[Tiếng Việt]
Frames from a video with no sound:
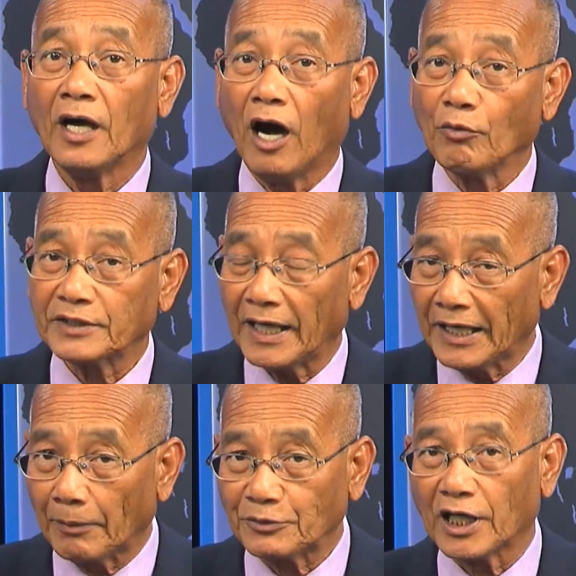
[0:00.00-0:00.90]
Ông sẽ
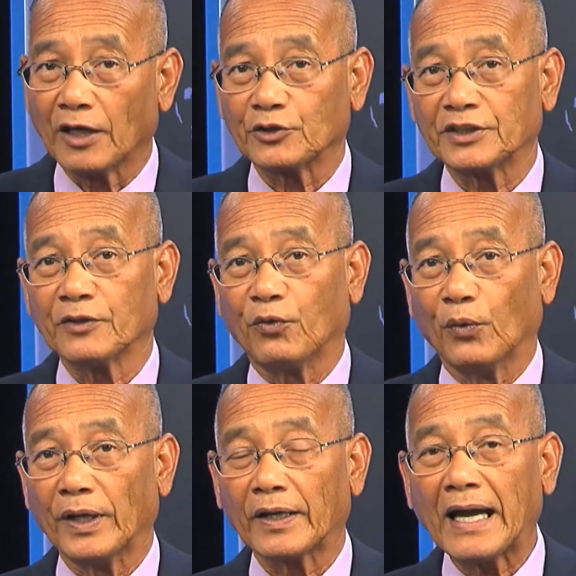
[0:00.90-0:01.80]
yểm trợ cho chính phủ
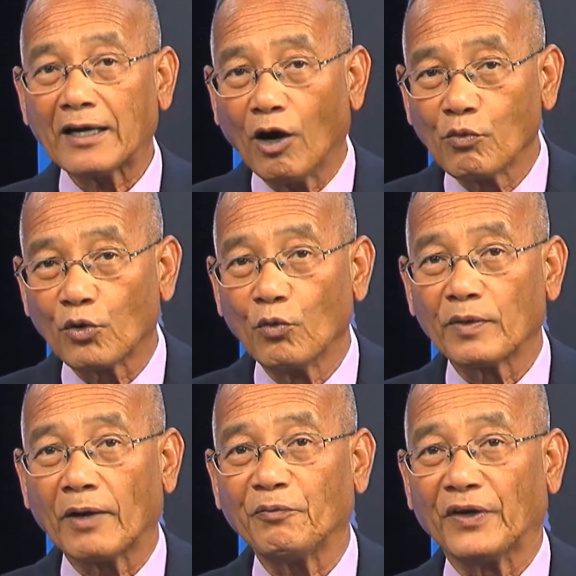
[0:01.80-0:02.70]
Iraq, ông cung
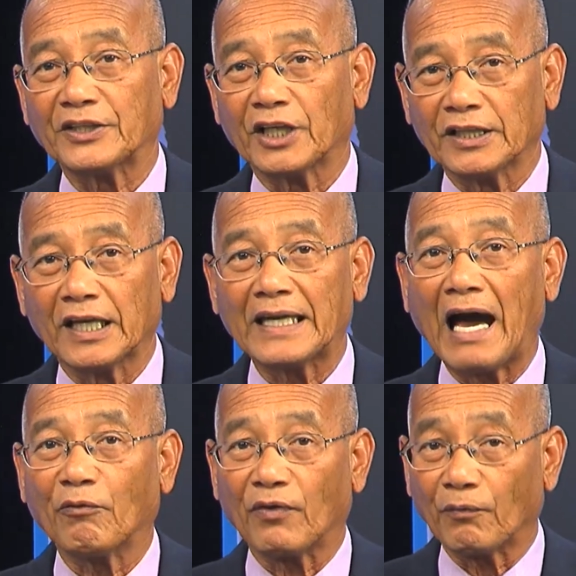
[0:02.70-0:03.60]
cấp viện trợ nhân
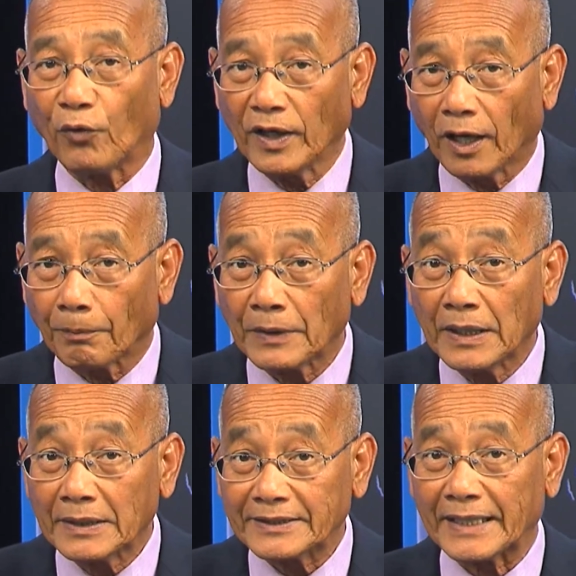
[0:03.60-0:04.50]
đạo và phối hợp
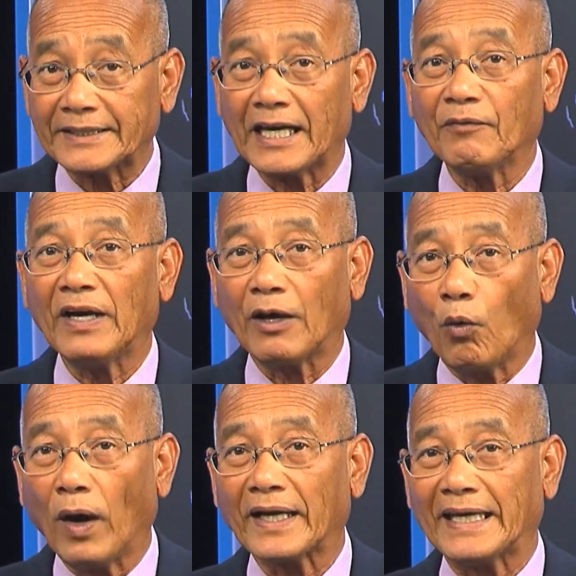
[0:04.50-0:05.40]
chặt chẽ với lại
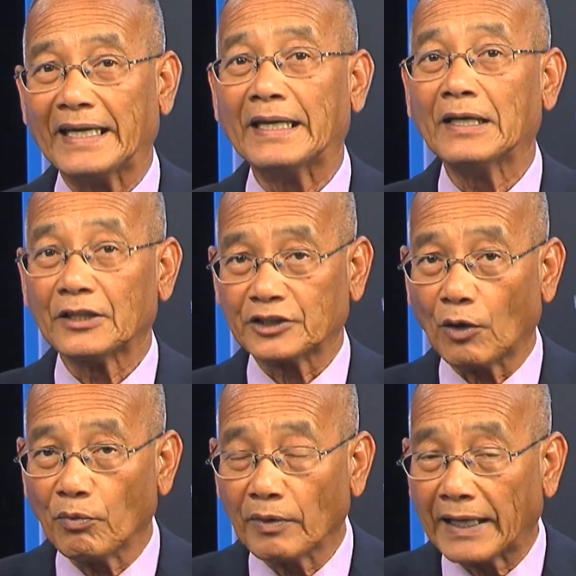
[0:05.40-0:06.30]
Hoa Kỳ
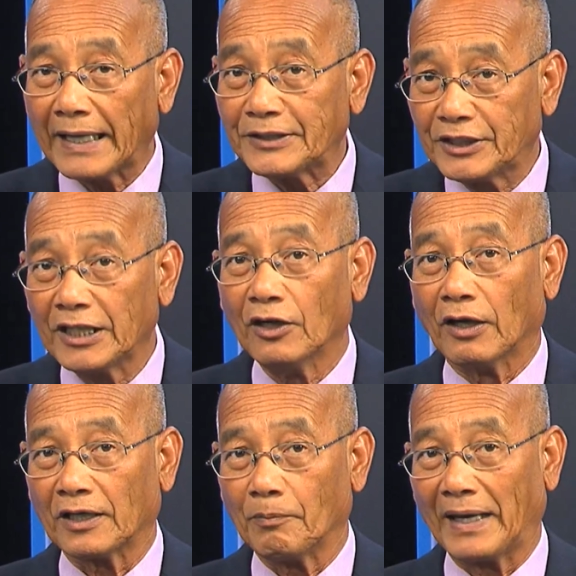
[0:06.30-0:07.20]
trong cái chiến
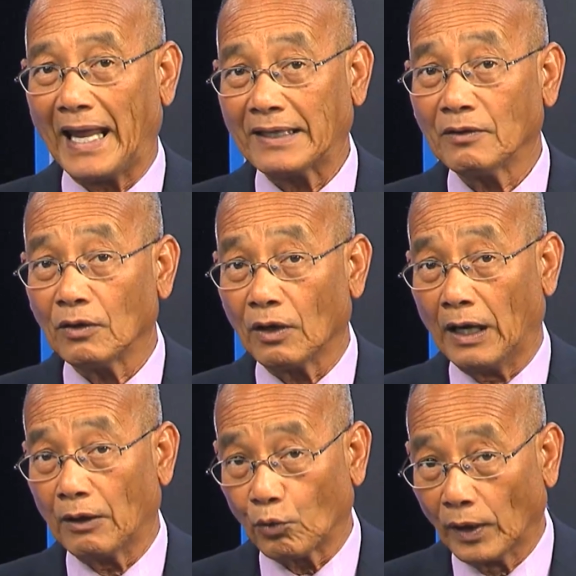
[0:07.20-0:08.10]
lược để mà đánh
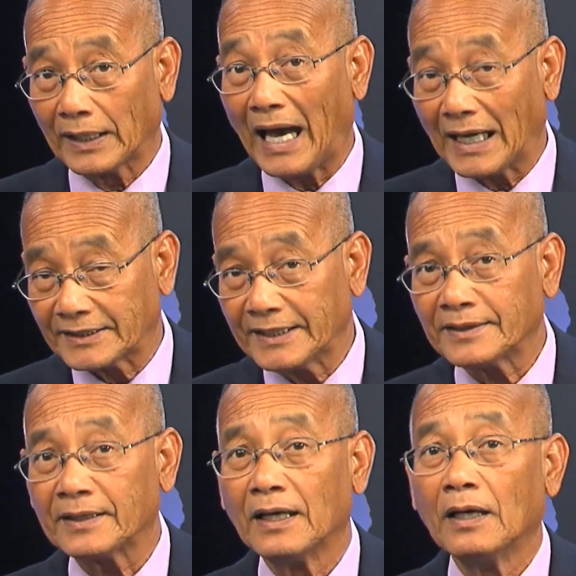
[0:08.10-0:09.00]
uh, quân i sis.